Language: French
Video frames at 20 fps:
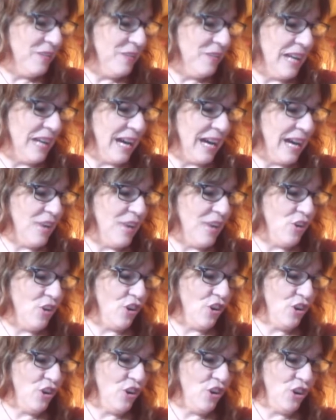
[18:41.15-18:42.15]
Voilà,
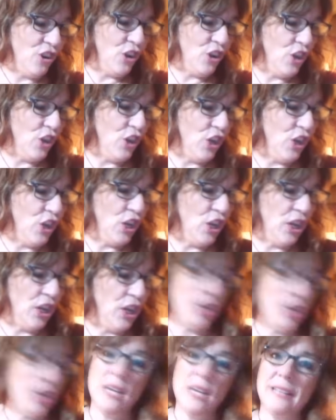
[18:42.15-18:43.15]
alors
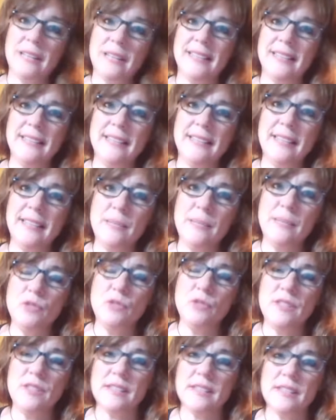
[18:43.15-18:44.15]
la 5D, ils
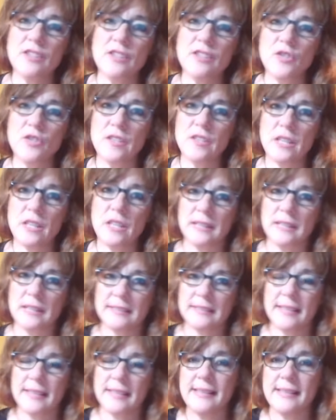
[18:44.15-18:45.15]
me disent qu'est-ce que c'est. La
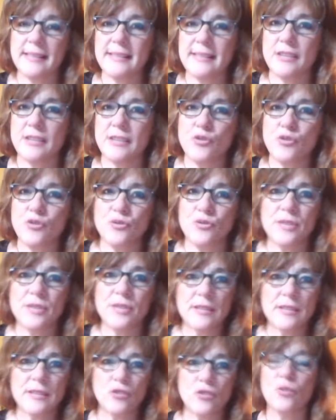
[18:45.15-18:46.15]
5D, c'est juste une
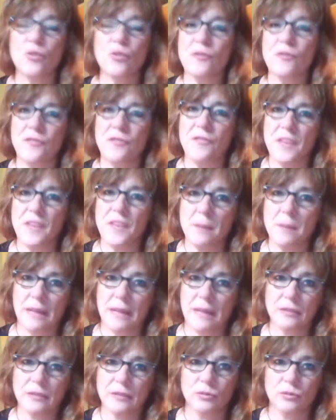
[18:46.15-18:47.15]
question de
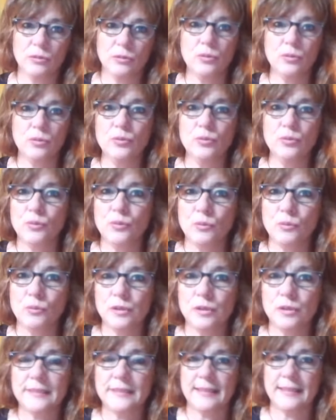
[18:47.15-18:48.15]
vibration. Le nouveau
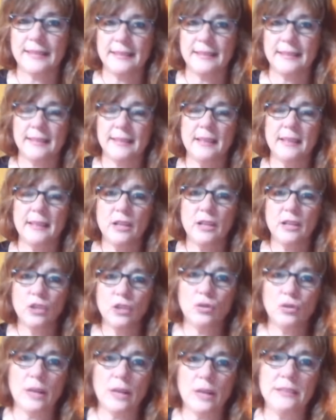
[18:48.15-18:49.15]
monde 5D
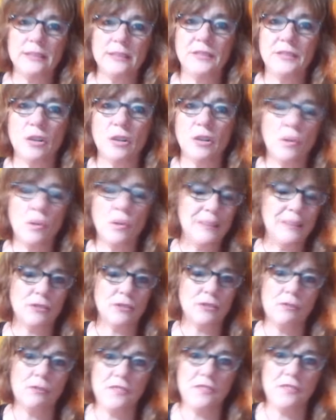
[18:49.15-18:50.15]
sera différent parce
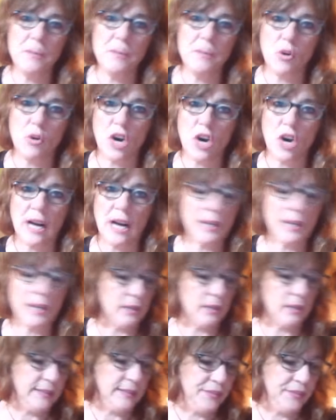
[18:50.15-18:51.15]
qu'on vibrera
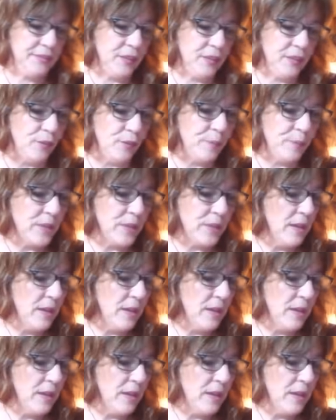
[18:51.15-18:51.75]
différent.